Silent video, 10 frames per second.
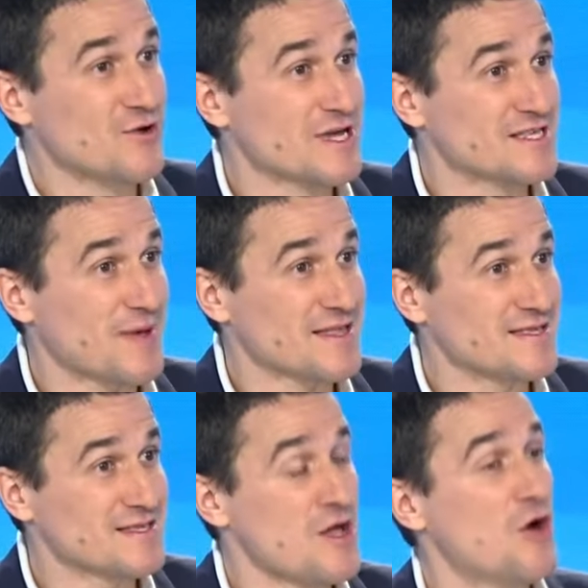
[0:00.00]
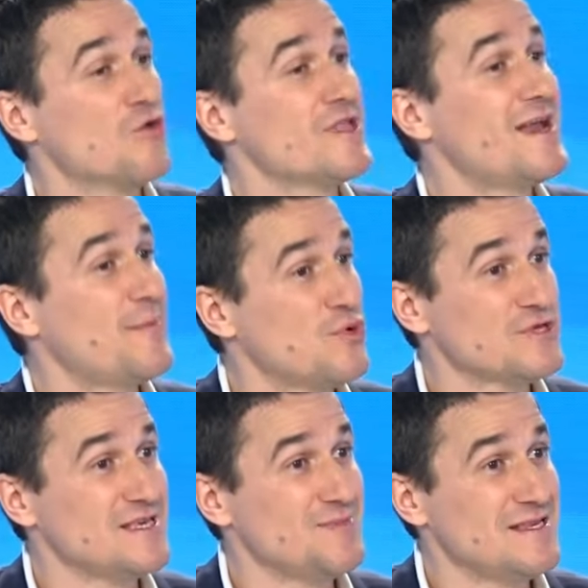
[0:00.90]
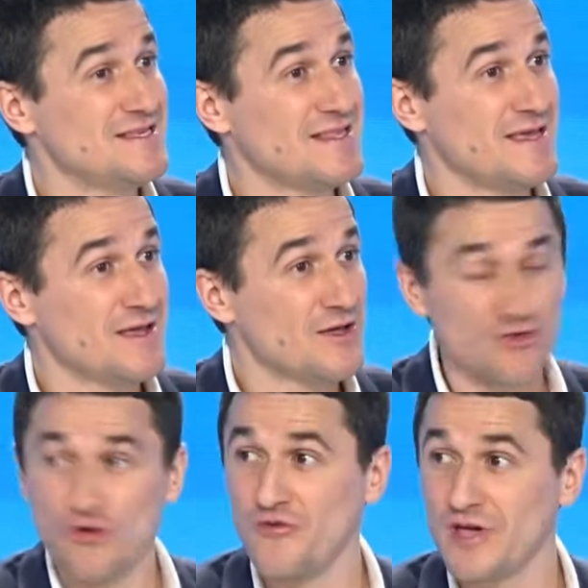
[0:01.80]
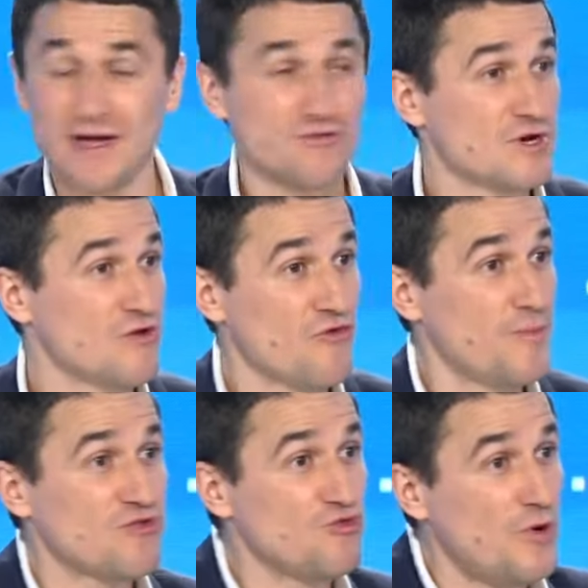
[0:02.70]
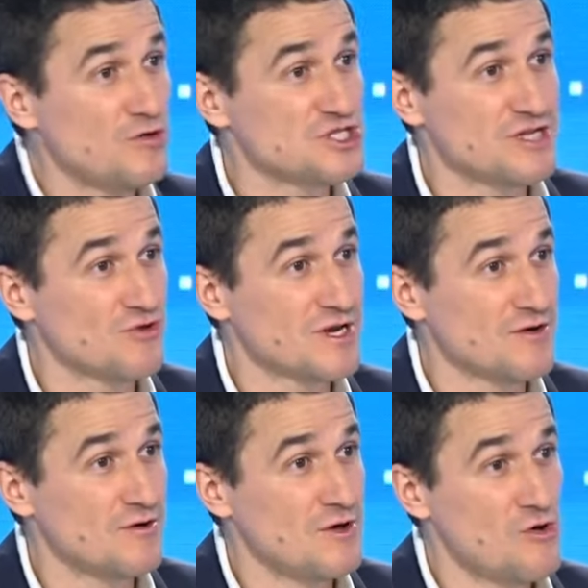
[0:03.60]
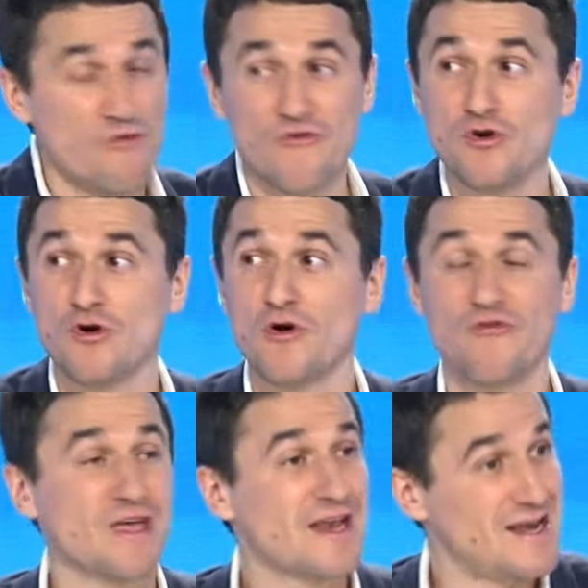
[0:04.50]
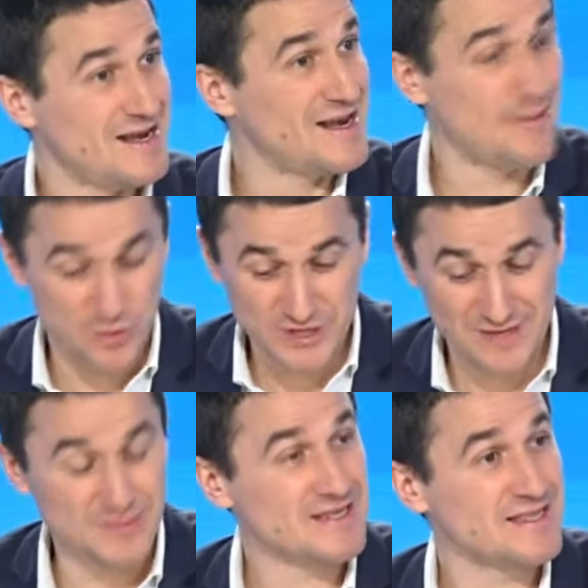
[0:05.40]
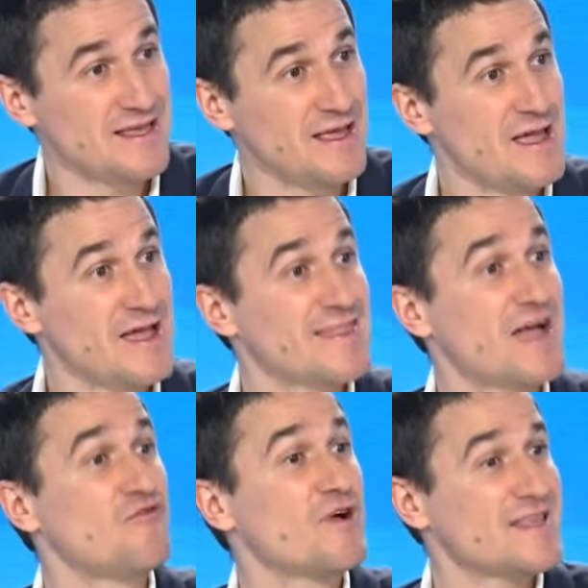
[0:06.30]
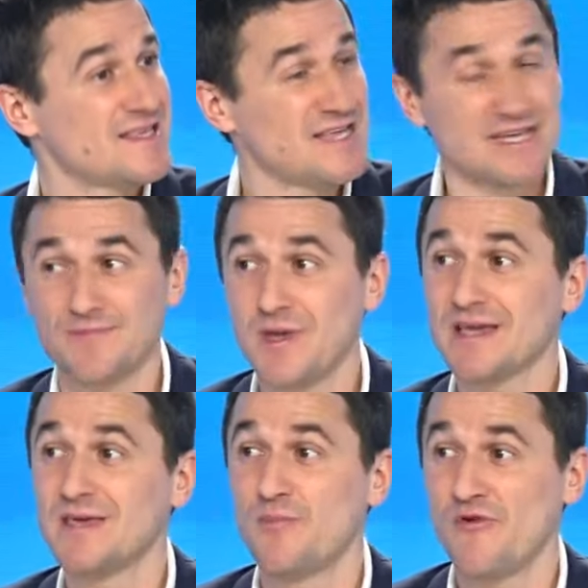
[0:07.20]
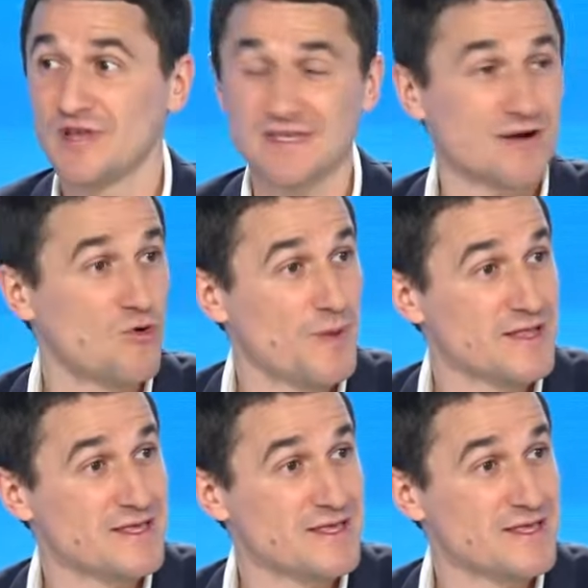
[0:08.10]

expertise, on a la possibilité d'offrir à nos clients. On ne veut pas tout prendre chez nos clients. On veut leur offrir la possibilité d'avoir des experts qui peuvent les accompagner